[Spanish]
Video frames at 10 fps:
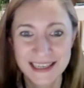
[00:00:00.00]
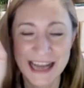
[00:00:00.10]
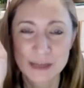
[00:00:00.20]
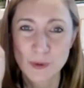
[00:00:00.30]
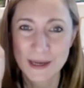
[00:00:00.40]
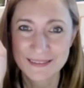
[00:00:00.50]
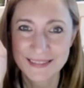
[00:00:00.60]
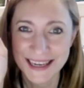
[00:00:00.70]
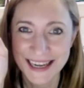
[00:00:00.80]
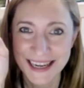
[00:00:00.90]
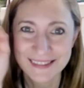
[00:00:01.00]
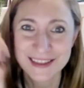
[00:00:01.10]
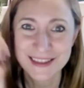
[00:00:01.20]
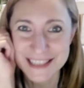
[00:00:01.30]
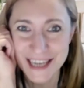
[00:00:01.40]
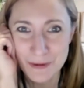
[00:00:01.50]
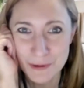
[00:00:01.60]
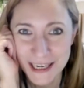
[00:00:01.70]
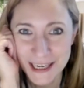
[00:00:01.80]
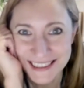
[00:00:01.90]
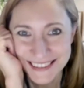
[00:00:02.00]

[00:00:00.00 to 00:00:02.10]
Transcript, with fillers: actualizar las recetas de la abuela.